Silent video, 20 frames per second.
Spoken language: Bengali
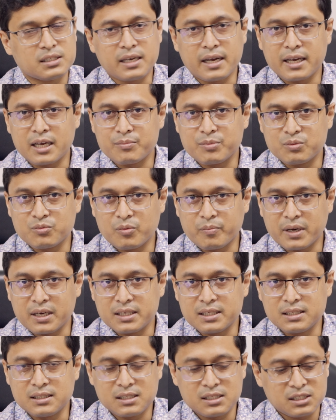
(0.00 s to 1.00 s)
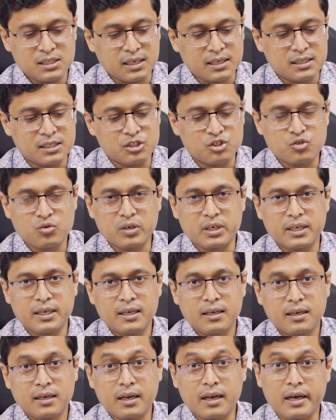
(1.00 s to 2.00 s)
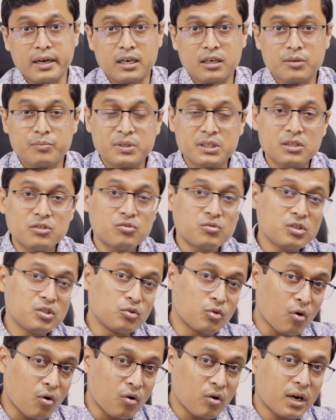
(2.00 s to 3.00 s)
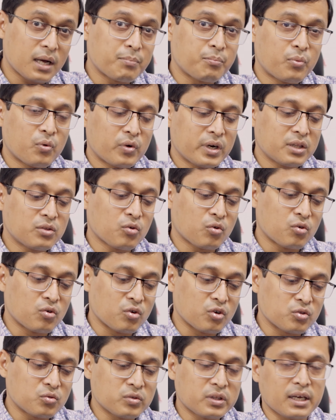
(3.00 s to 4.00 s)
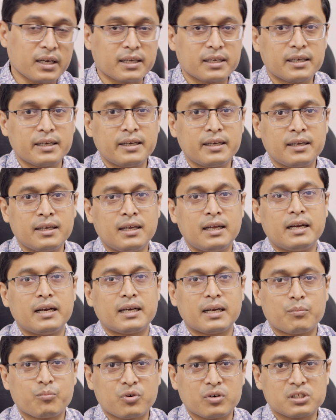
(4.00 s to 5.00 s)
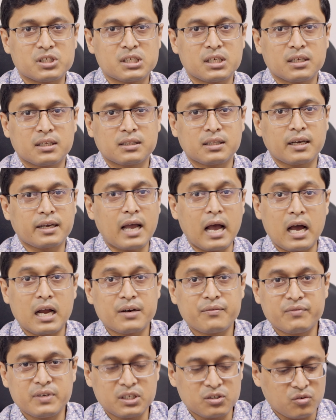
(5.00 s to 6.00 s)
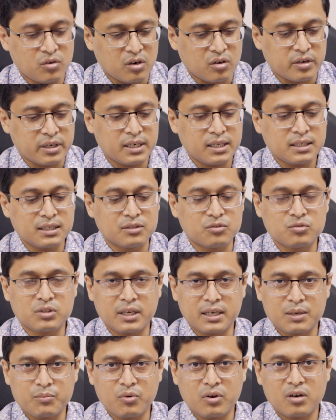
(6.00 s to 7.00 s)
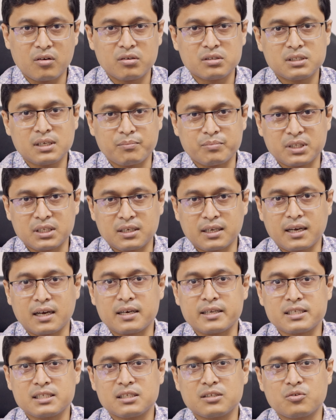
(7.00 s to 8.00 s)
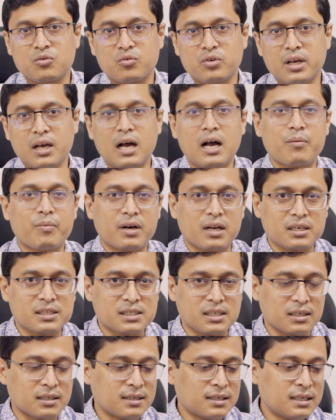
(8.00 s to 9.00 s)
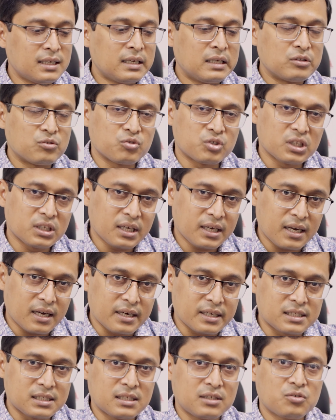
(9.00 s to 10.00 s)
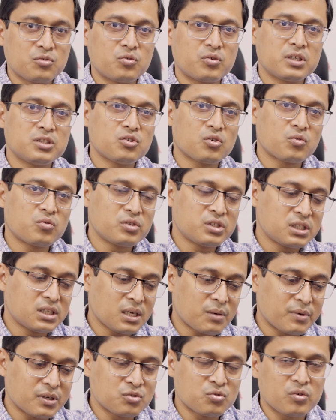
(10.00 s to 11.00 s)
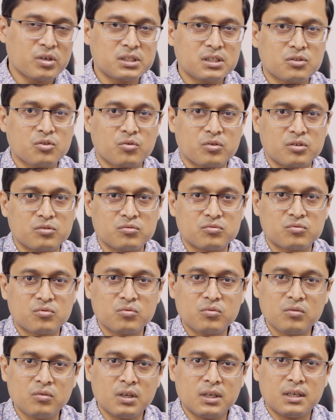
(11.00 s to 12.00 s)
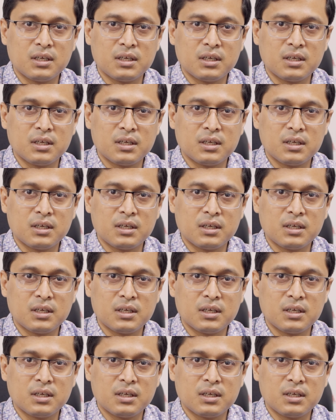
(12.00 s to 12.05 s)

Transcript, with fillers: জায়গায় বিভিন্ন বাহিনীতে চাকরির জন্যে গাইনোকমিশন যদি ধরা পড়ে তখন হয়তো তাকে টেম্পোরারি সে তাকে আনফিট করা হয় না কিন্তু তাকে বলা হয় যে আপনি এটা কারেকশন করে আবার আসেন তো সেটা কারেকশন করে যখন সে আবার চলে যায় তখন কিন্তু